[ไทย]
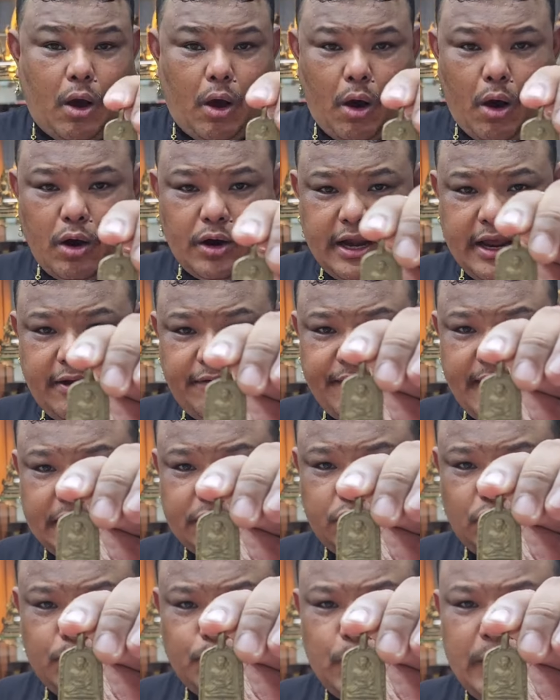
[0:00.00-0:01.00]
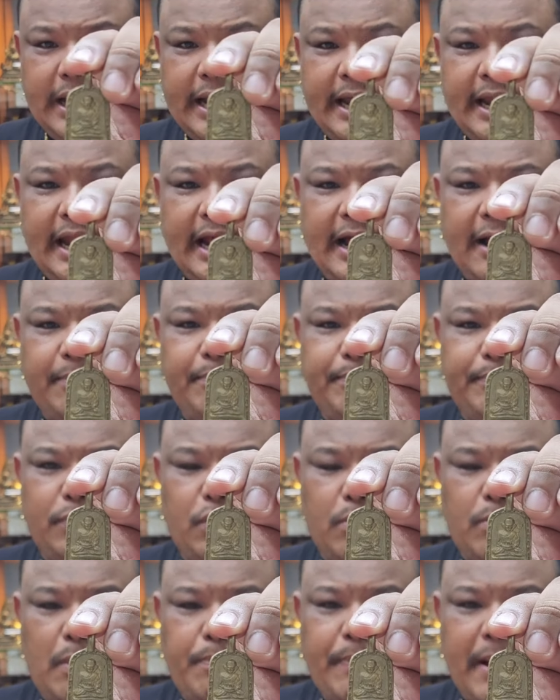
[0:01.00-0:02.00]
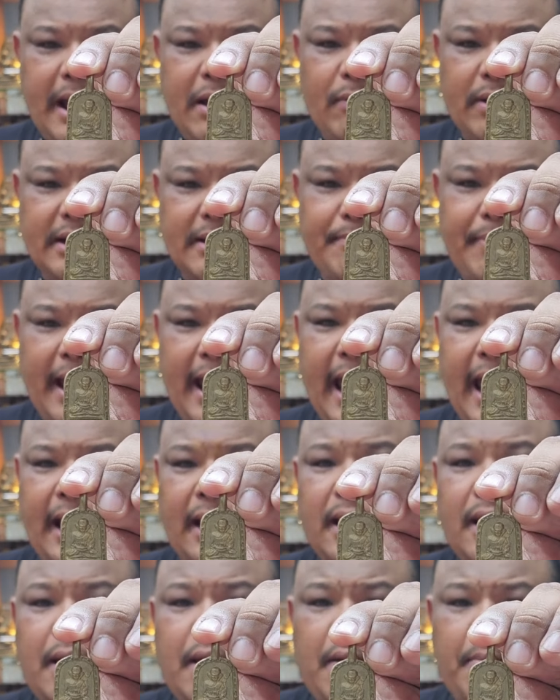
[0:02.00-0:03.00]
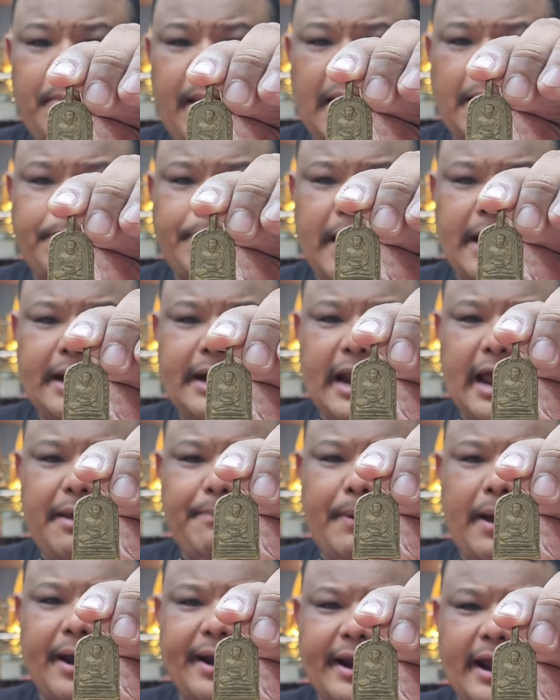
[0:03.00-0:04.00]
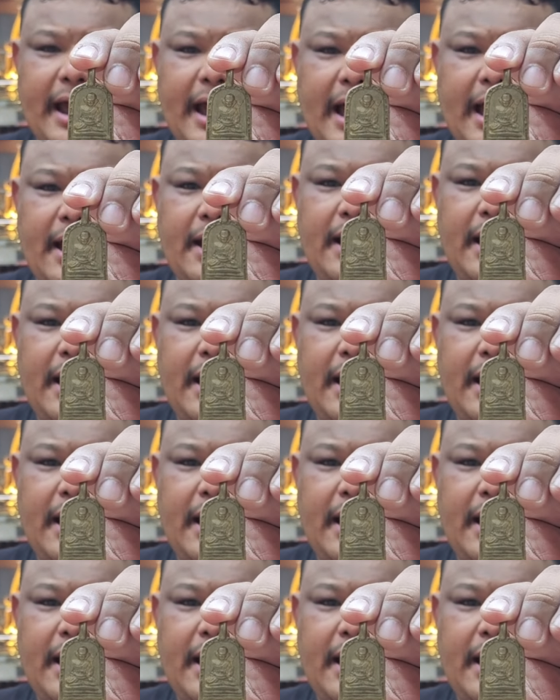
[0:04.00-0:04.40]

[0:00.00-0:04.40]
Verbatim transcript: ของดีฝั่งธนบุรีนะครับ หลวงพ่อไป่วัดกำแพง แบ่งปันนายพารา